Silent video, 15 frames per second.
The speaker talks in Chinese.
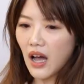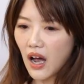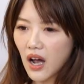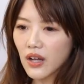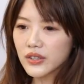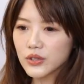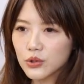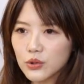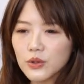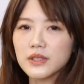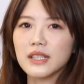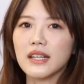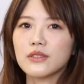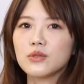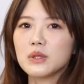好好的做
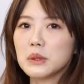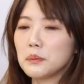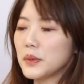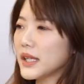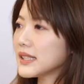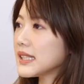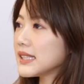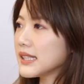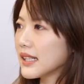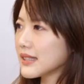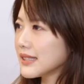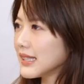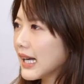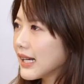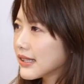下去，你不要再想
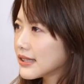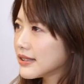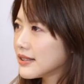其他的